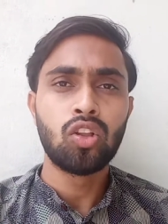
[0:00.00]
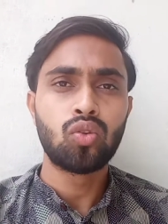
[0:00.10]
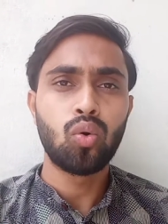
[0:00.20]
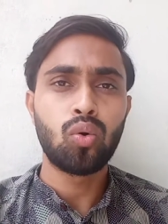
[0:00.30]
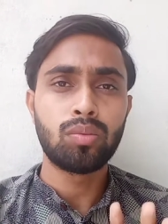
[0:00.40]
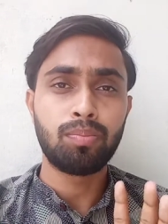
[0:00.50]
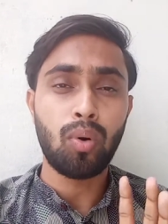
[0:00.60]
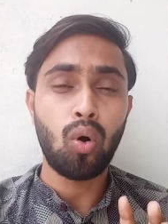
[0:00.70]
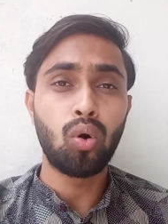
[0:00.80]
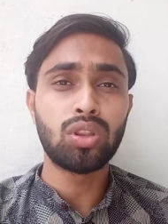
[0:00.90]
तो
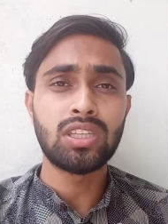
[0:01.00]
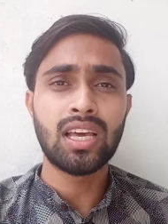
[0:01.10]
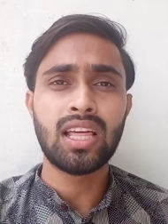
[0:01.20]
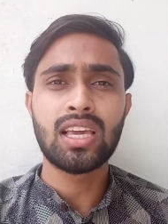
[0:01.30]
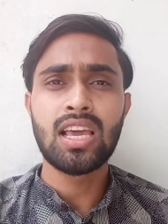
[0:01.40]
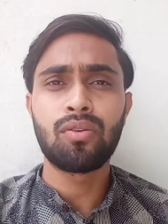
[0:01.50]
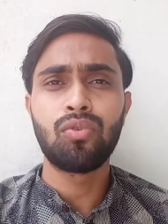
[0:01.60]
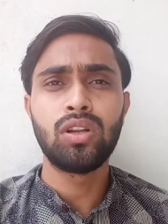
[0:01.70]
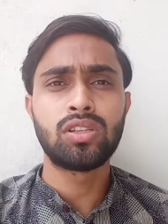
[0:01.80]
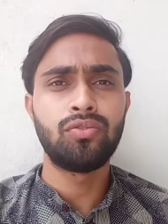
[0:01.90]
बहुत ही ज़्यादा
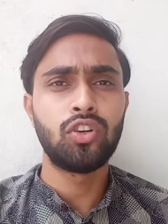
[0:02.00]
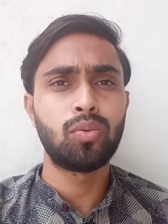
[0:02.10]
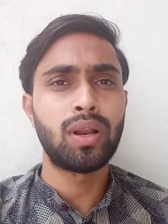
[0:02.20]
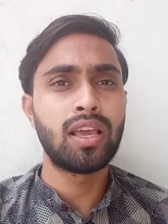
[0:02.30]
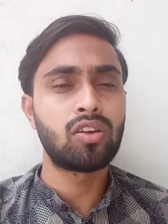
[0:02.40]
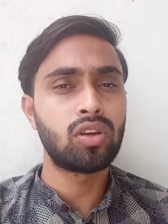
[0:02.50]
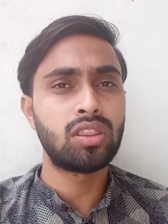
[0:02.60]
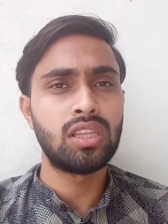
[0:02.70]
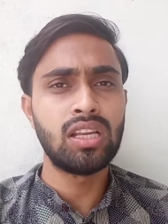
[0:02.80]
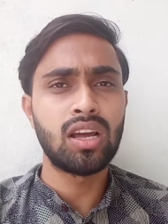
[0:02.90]
केयरफुली से वीडियो बनाइए क्योंकि
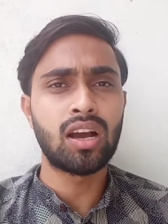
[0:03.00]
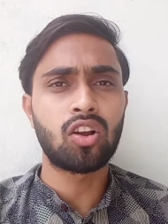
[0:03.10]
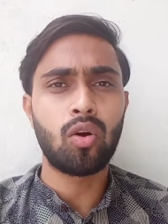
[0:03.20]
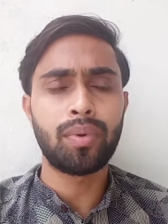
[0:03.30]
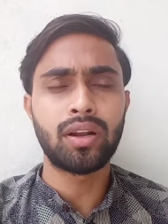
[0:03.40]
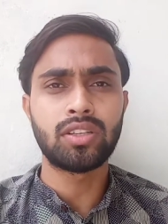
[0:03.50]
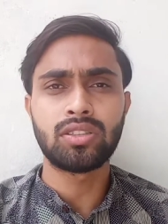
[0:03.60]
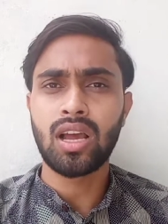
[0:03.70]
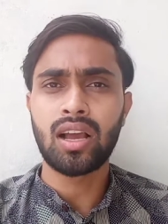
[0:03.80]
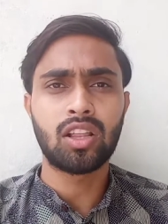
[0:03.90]
तीन अगर कॉपीराइट
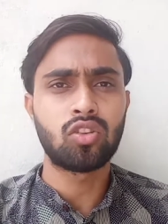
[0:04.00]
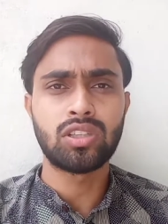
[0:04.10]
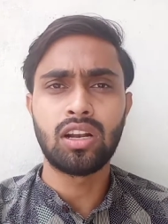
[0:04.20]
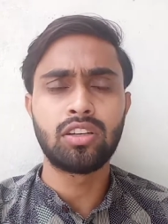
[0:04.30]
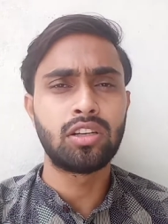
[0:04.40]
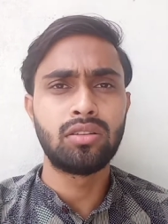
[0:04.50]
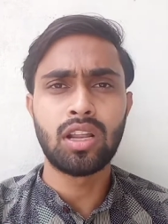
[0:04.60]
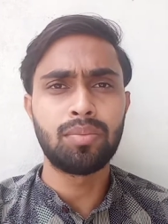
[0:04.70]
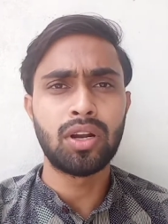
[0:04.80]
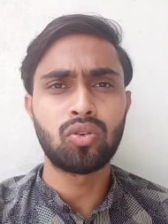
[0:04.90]
टेस्ट आ गया तो चैनल
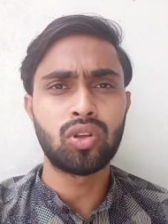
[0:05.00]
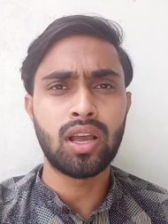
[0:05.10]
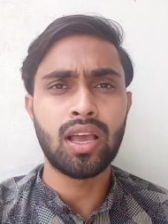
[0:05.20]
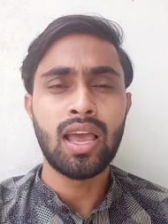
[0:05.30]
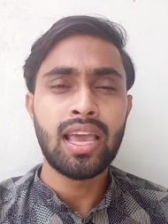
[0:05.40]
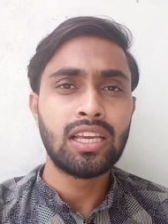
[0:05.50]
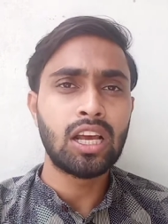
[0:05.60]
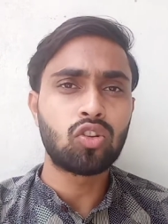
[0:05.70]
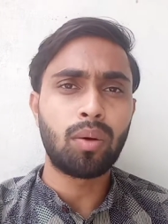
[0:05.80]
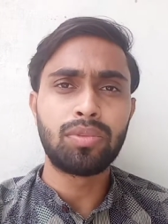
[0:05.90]
टर्मिनेट हो जाएगा
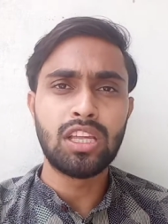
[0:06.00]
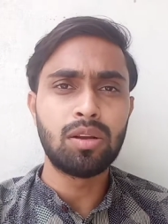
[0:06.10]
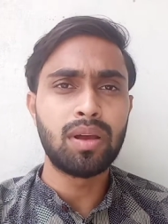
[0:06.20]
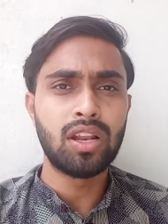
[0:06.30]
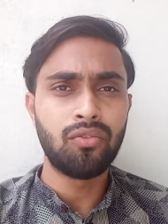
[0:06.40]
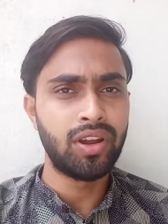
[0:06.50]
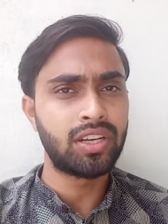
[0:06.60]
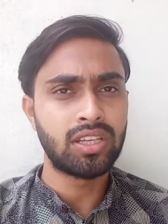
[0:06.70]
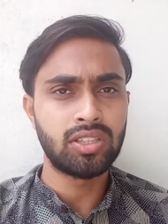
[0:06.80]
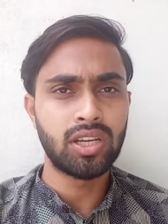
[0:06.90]
या तो आप तीन महीने
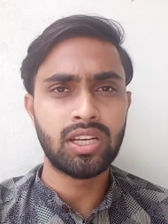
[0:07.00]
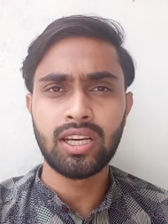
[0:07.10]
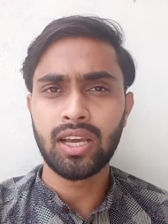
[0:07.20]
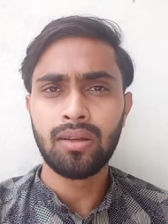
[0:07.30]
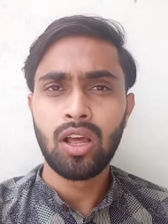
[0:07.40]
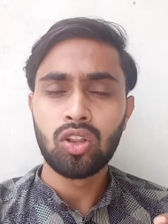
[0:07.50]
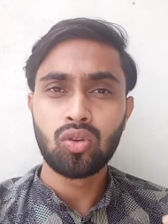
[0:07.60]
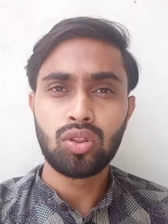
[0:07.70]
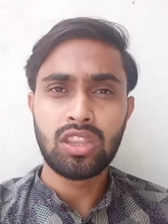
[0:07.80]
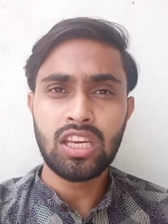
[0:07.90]
वेट कीजिए ठीक है
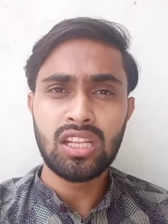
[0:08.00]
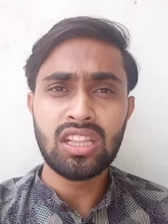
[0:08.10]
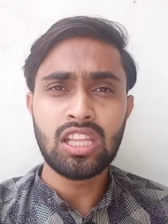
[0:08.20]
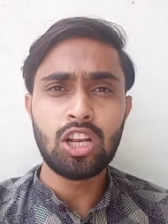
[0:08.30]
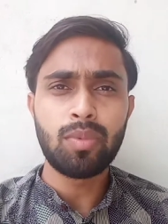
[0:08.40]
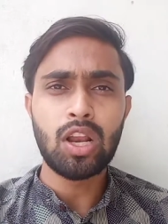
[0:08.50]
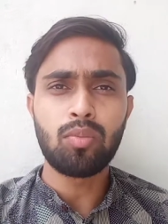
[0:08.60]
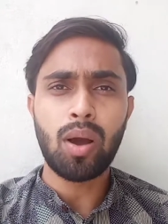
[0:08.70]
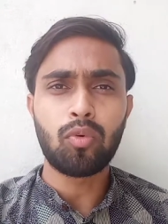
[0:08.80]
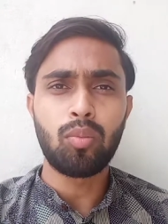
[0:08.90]
तो तीन तीन
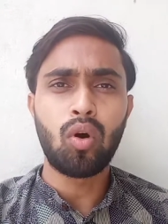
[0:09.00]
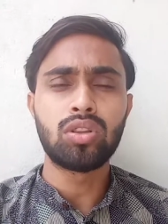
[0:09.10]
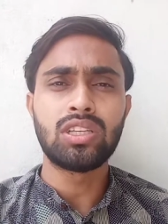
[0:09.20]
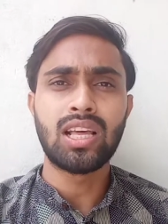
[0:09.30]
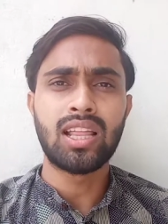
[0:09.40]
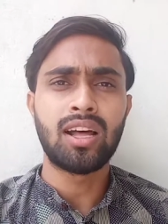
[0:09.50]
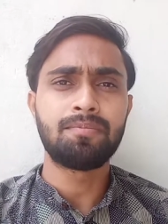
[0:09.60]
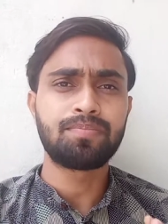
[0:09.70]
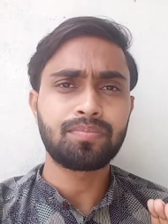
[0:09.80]
महीनों में आपको बहुत ही ज़्यादा